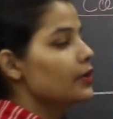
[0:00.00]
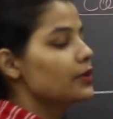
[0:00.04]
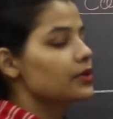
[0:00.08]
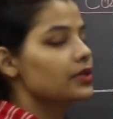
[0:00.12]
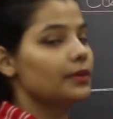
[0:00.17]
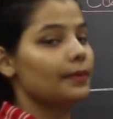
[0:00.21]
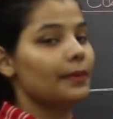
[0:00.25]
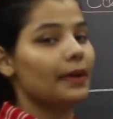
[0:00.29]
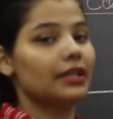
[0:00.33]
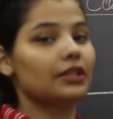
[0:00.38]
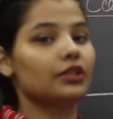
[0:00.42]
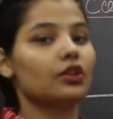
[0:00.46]

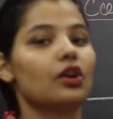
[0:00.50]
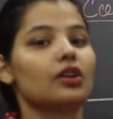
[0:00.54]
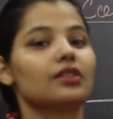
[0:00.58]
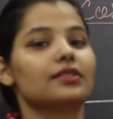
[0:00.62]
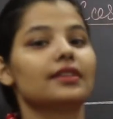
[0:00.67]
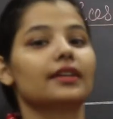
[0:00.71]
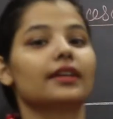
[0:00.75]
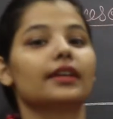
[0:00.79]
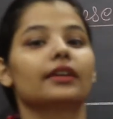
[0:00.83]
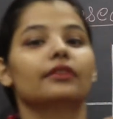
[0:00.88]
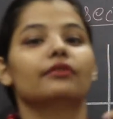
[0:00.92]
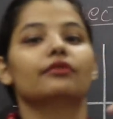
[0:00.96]
उसके बाद
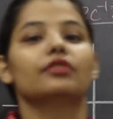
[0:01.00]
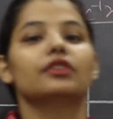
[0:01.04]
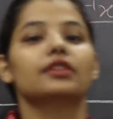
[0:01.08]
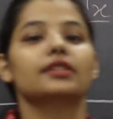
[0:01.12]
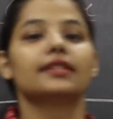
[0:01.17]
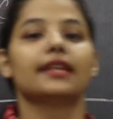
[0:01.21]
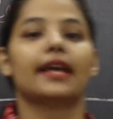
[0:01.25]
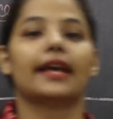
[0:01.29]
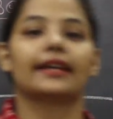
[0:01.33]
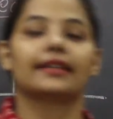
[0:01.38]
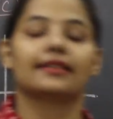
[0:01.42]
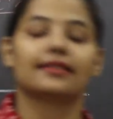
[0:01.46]
कॉसेक इनवर्स
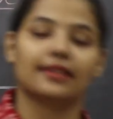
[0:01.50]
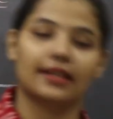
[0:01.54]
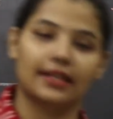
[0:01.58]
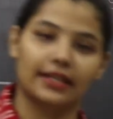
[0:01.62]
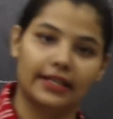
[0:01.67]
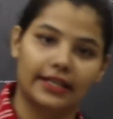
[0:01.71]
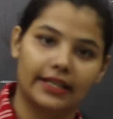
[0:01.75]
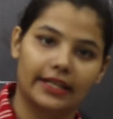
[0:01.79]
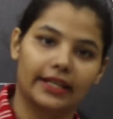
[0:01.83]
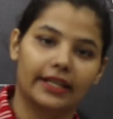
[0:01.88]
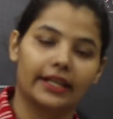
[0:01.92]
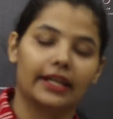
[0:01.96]
एक्स का
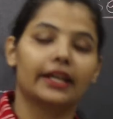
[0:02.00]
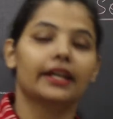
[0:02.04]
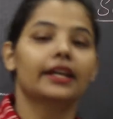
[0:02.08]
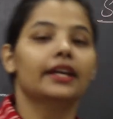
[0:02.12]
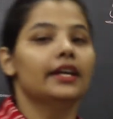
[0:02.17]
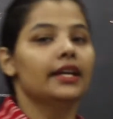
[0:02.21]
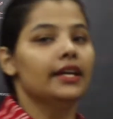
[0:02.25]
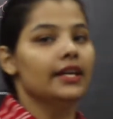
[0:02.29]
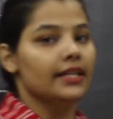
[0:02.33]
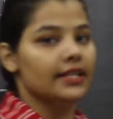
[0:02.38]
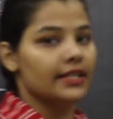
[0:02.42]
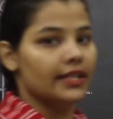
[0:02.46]
देखेंगे
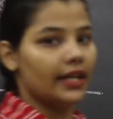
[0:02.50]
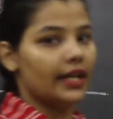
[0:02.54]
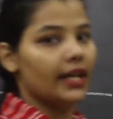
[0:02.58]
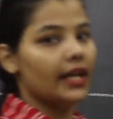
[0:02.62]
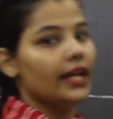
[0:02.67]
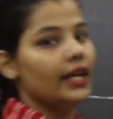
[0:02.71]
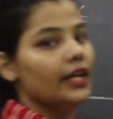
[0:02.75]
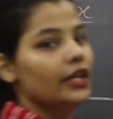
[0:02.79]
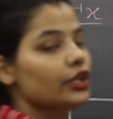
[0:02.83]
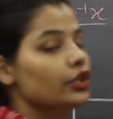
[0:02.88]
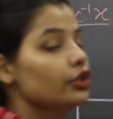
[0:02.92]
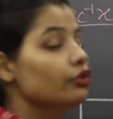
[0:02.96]
ठीक है
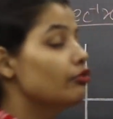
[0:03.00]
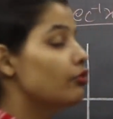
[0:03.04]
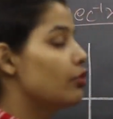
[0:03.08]
तो